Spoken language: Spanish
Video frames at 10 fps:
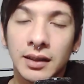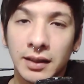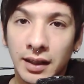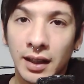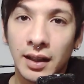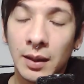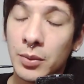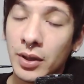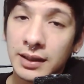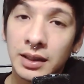ni nada,
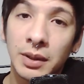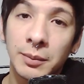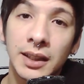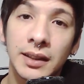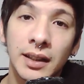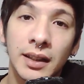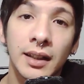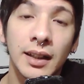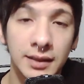porque simplemente es